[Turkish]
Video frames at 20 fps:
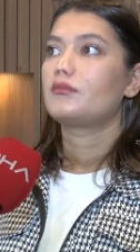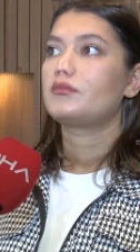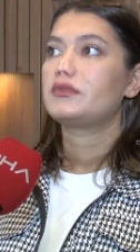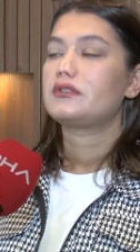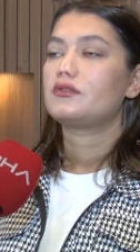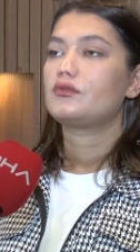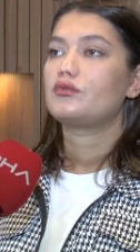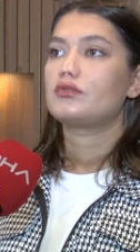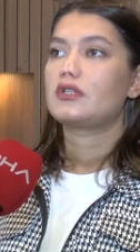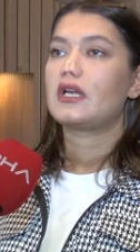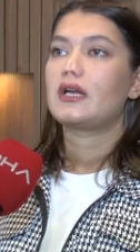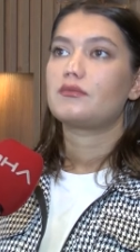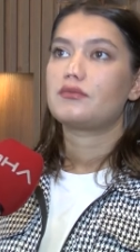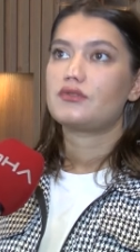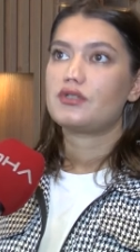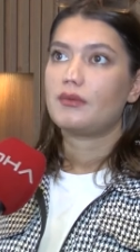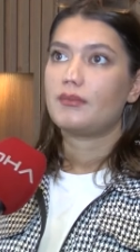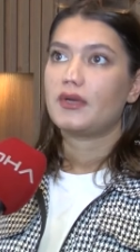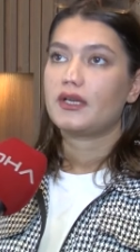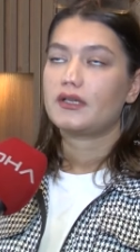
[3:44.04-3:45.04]
biz güzel bir
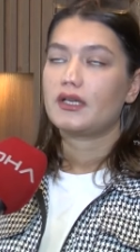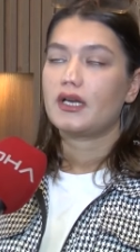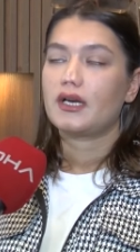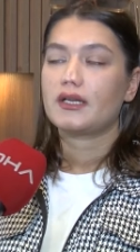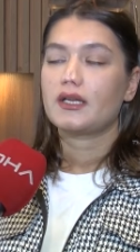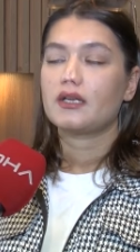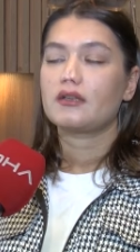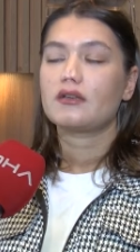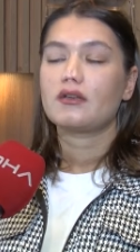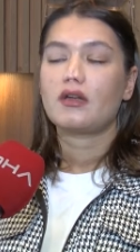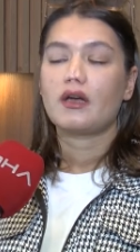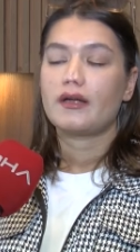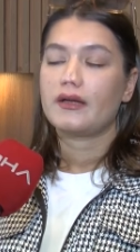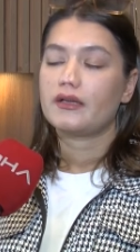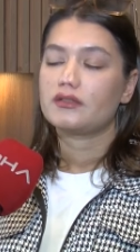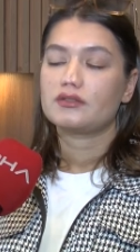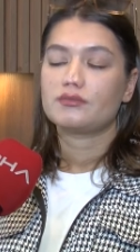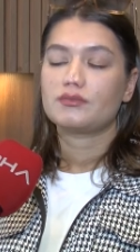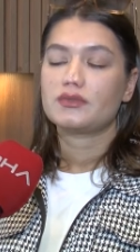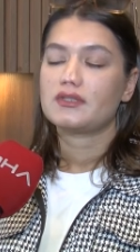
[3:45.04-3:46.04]
şey beklerken
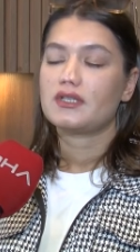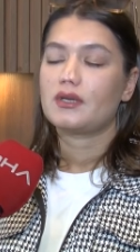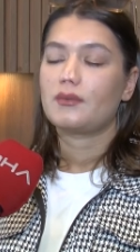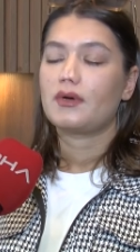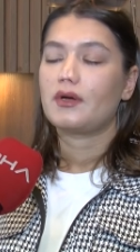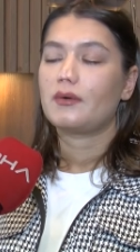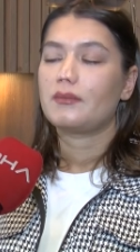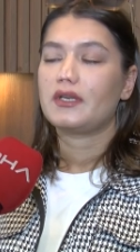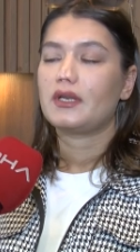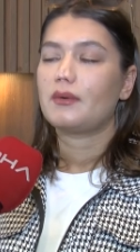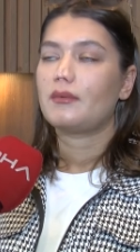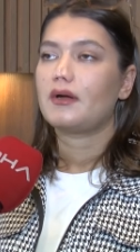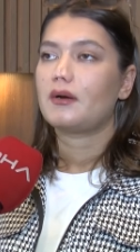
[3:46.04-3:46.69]
hayatımız tamamıyla